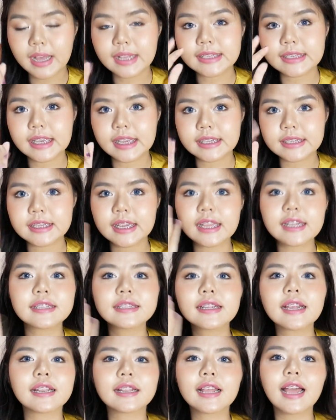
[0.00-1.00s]
มาเช็ดเช็ด
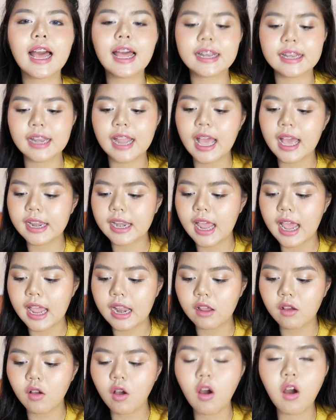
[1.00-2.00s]
ขัดขัดหน้าได้
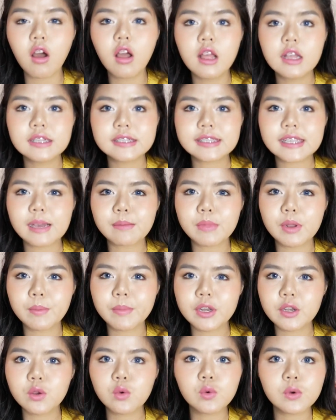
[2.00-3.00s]
แล้วก็จับแล้ว
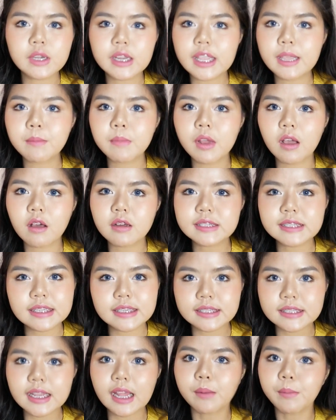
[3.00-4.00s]
มันดูนิ่ม แล้วก็สี
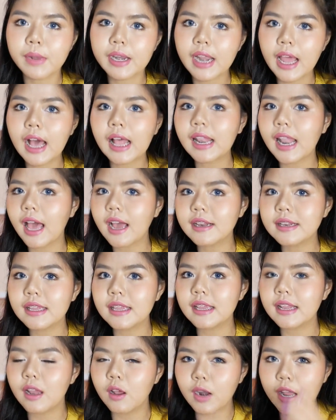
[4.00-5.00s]
สันมันน่ารัก
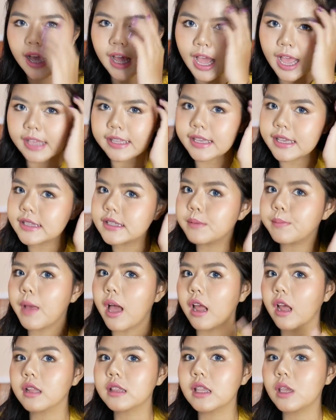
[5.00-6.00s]
ดีแล้วราคา 20
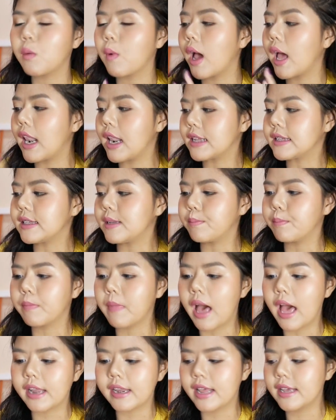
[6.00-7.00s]
บาทก็ตีว่าอันละ 10
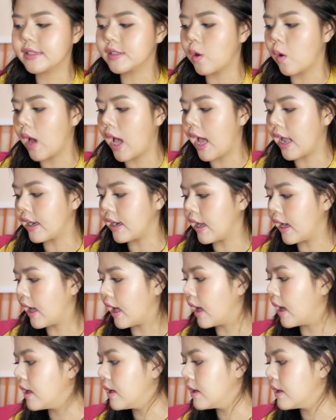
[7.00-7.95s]
บาทได้ 2 อันนะคะ